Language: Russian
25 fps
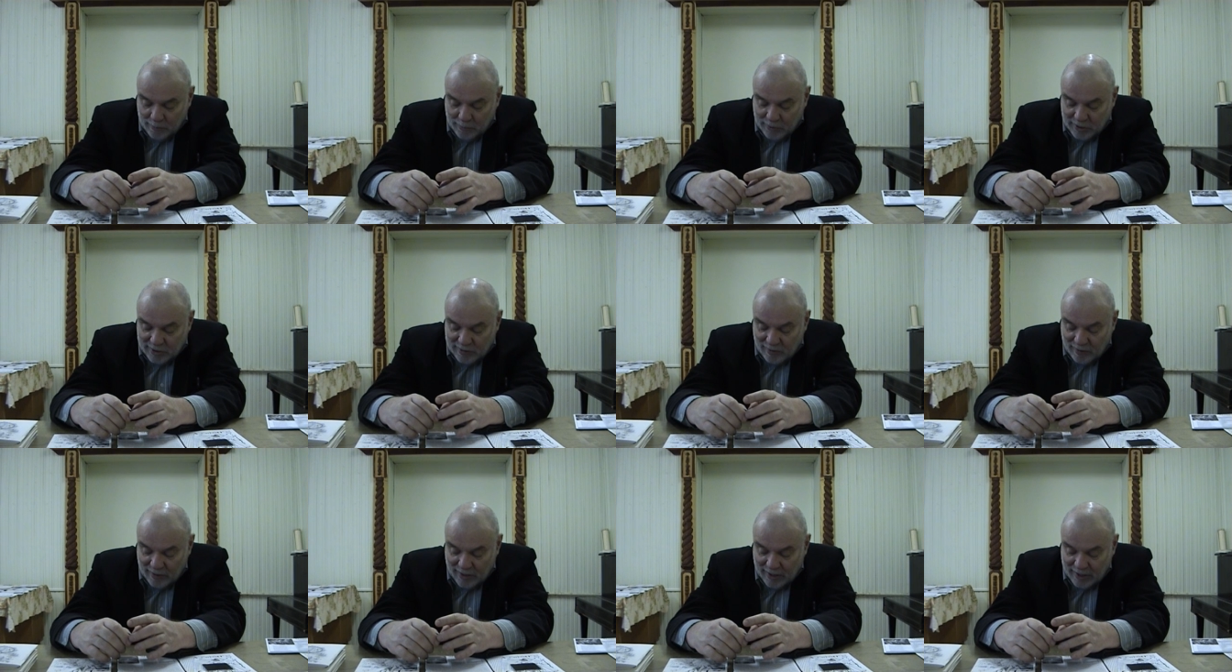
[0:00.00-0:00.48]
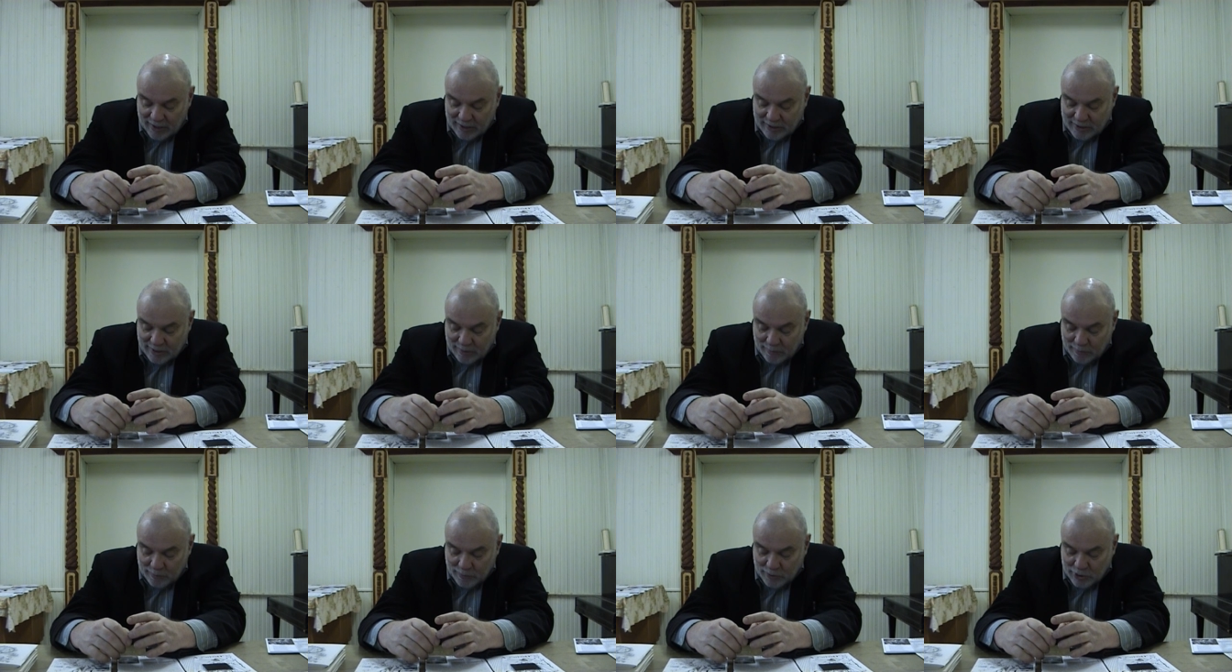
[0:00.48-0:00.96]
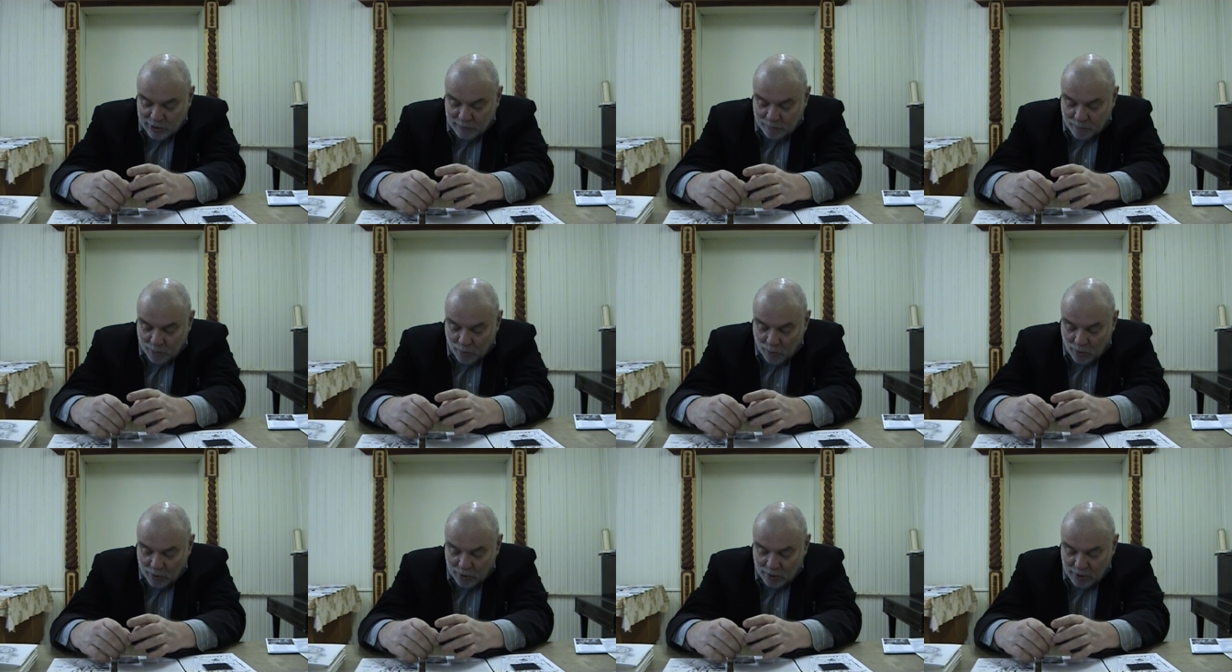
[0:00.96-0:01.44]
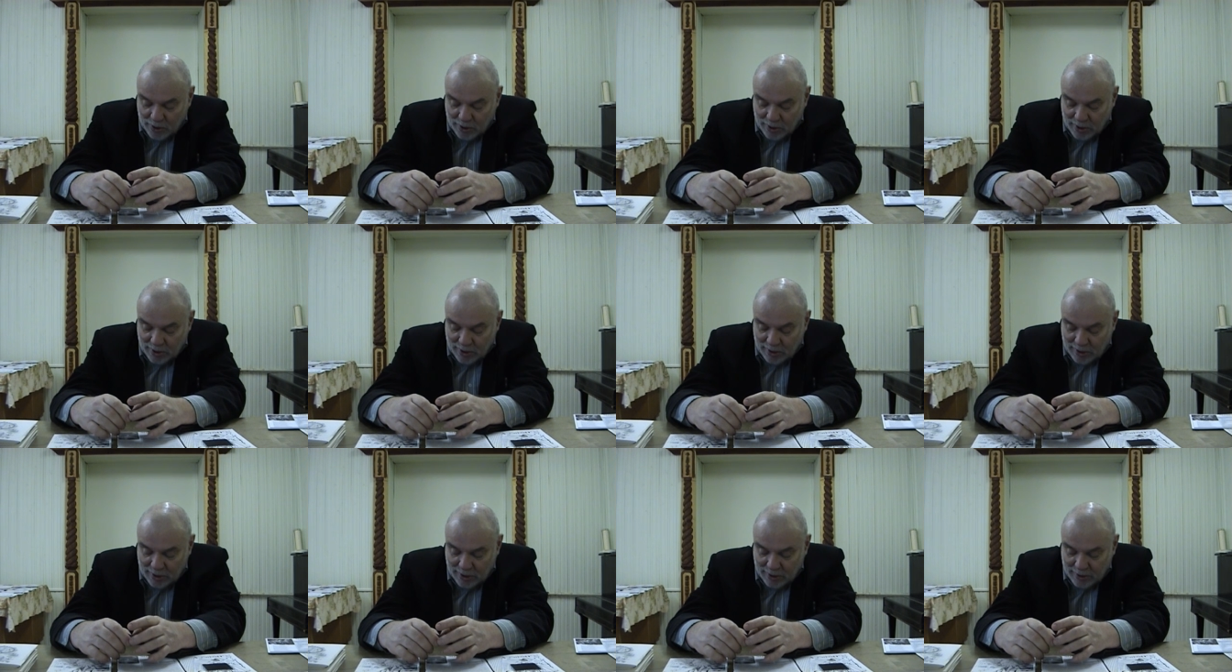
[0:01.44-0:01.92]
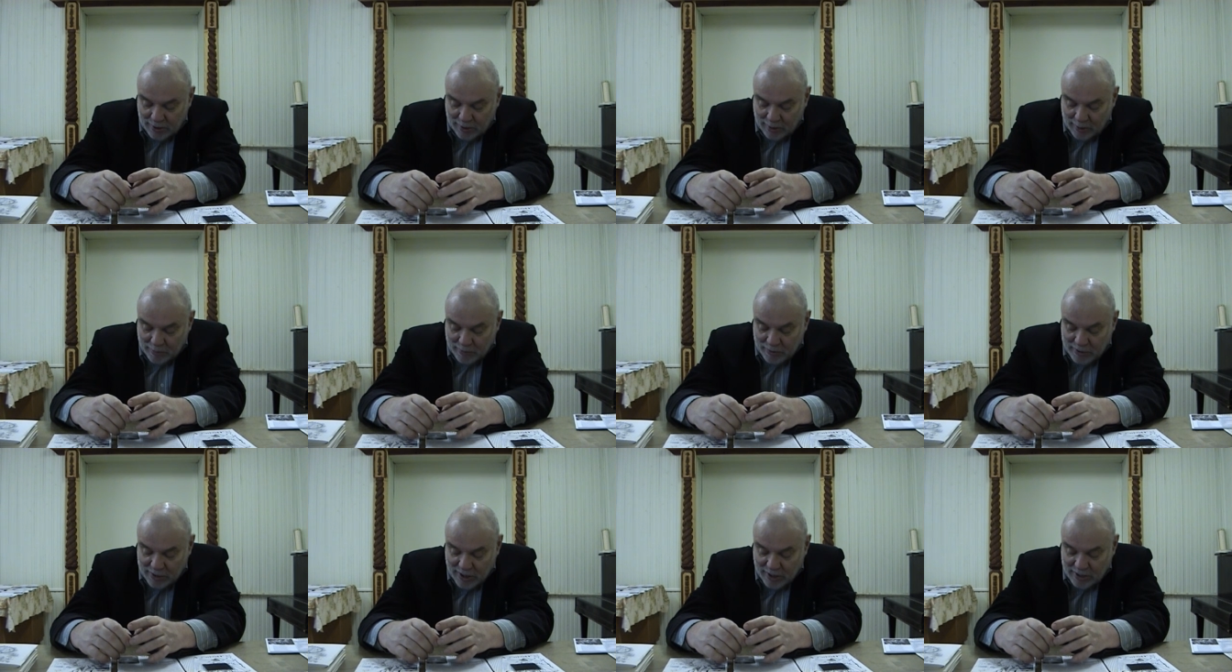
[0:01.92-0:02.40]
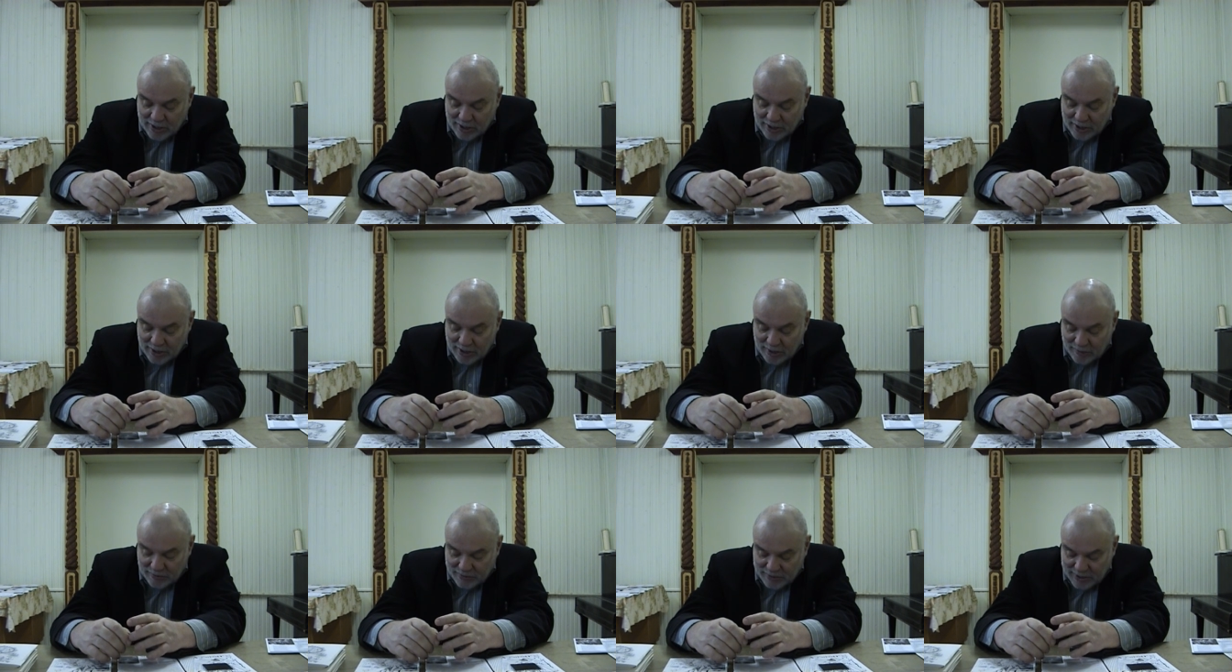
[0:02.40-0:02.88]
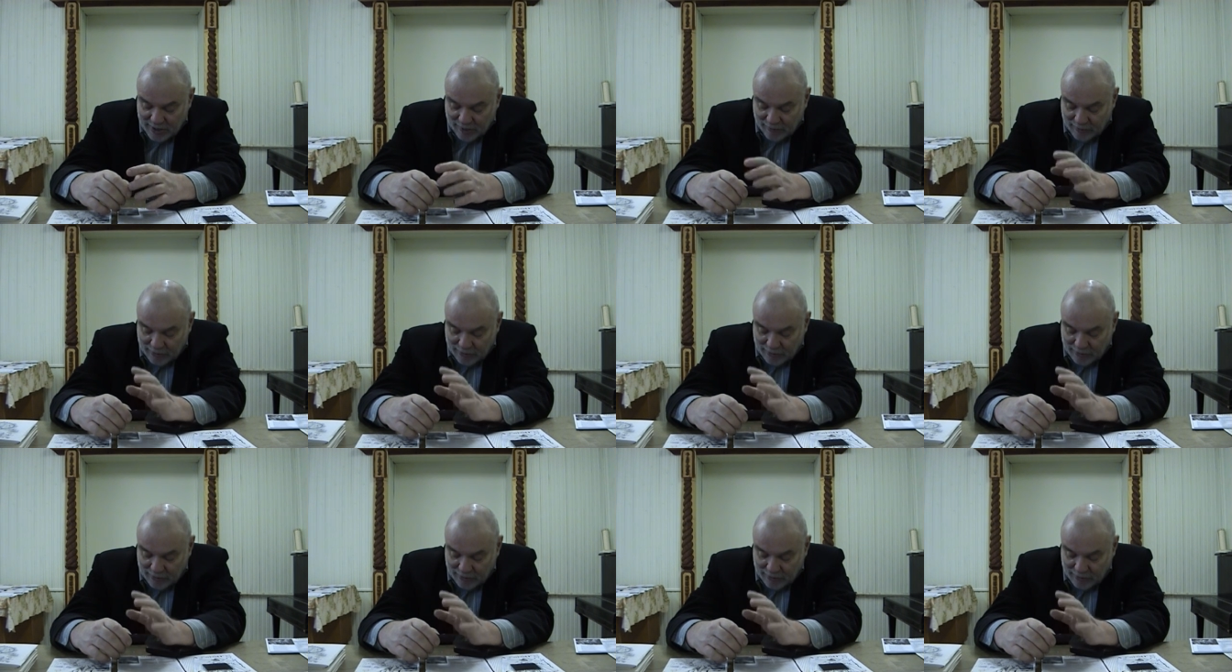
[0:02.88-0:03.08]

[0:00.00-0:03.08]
представляется бесспорной и обязательной для всех.